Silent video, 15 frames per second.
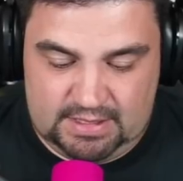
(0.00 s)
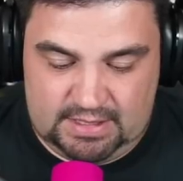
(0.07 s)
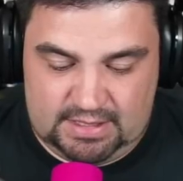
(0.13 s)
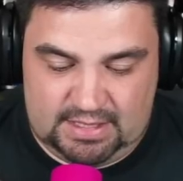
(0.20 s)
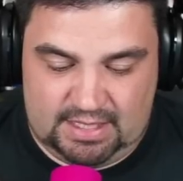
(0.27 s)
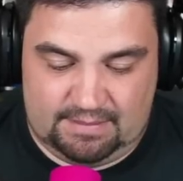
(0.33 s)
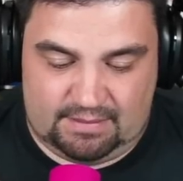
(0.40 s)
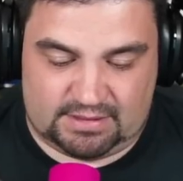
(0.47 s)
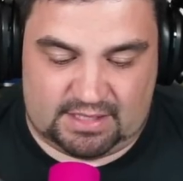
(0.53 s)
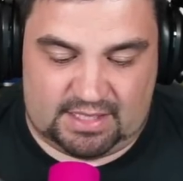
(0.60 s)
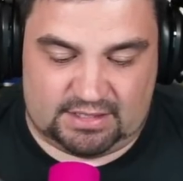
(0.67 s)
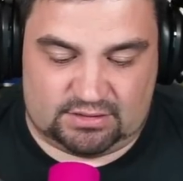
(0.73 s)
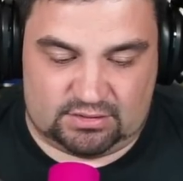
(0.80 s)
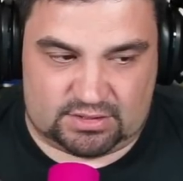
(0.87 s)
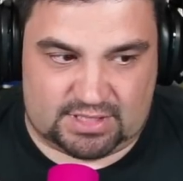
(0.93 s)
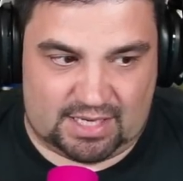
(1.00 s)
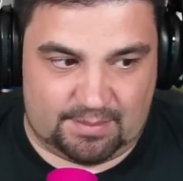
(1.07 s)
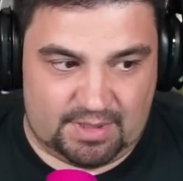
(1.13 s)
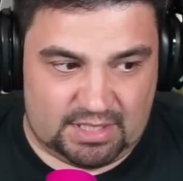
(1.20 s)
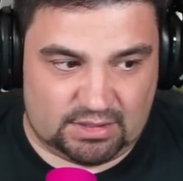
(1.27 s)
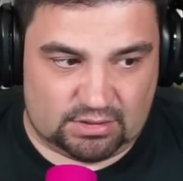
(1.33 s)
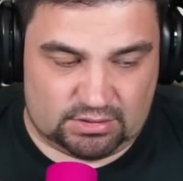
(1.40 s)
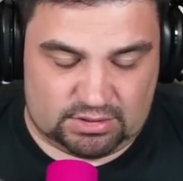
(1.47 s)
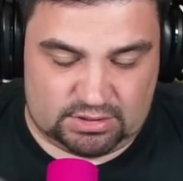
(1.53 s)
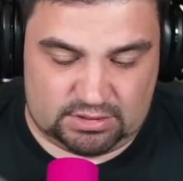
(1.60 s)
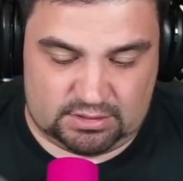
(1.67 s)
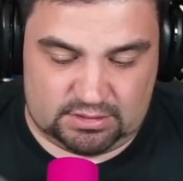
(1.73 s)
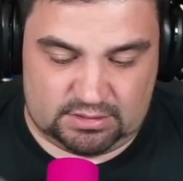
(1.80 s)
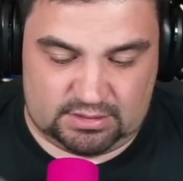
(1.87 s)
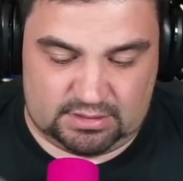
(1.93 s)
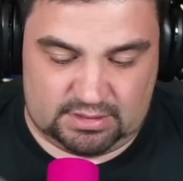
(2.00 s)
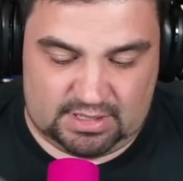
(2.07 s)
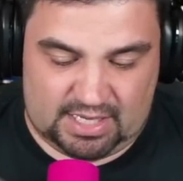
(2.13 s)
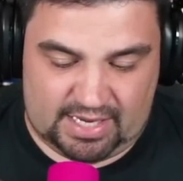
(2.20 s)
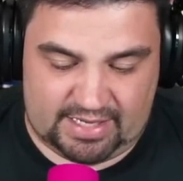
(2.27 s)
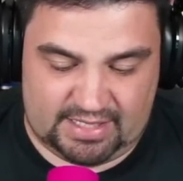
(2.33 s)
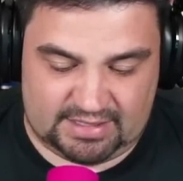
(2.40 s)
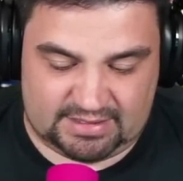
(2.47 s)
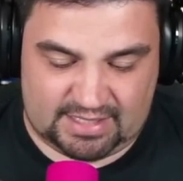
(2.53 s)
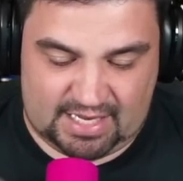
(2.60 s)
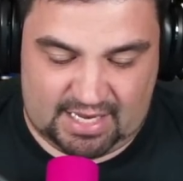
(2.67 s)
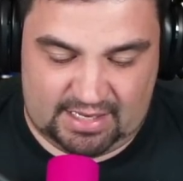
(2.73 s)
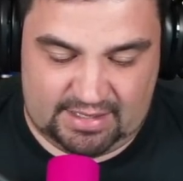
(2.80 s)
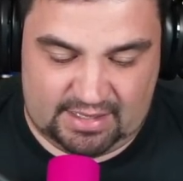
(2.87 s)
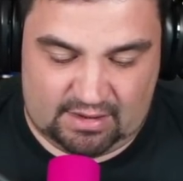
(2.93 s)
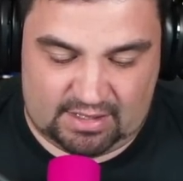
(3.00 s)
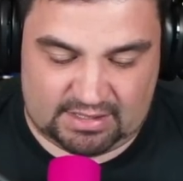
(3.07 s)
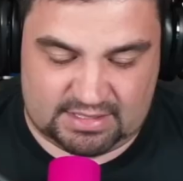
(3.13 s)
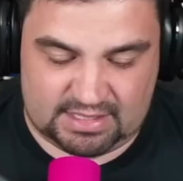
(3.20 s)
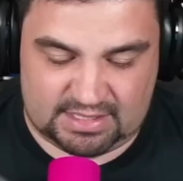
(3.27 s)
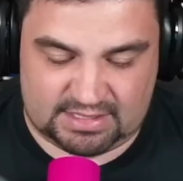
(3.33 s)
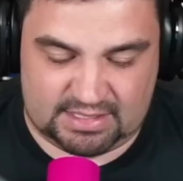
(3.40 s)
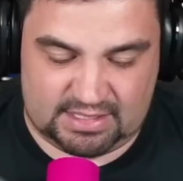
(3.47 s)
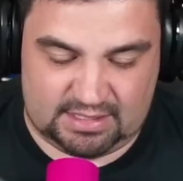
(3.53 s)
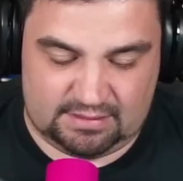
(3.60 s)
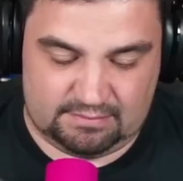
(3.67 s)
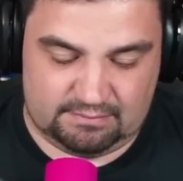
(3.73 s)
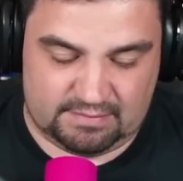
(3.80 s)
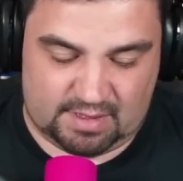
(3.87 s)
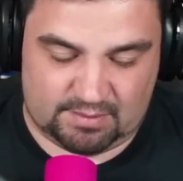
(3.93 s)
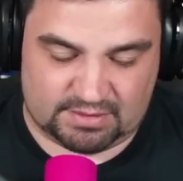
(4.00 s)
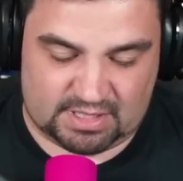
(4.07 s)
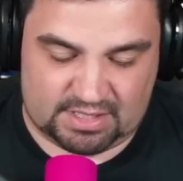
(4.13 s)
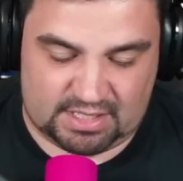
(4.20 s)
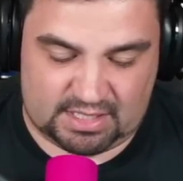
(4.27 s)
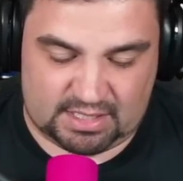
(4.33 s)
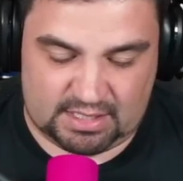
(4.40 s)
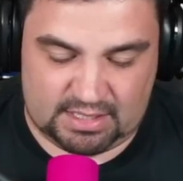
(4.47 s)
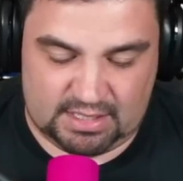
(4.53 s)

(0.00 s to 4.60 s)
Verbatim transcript: le vamos a dar estos caramelitos. Ahí está. Y ahora sí que sí, vamos a hacer